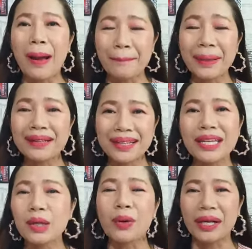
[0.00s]
มันดี
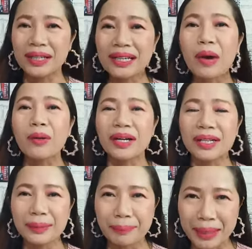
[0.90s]
กว่าที่เราเค
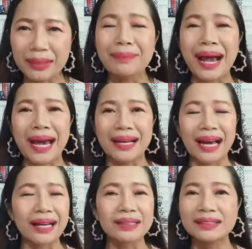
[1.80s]
ยเป็นมานะ
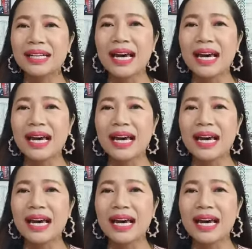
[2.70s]
คะ คือ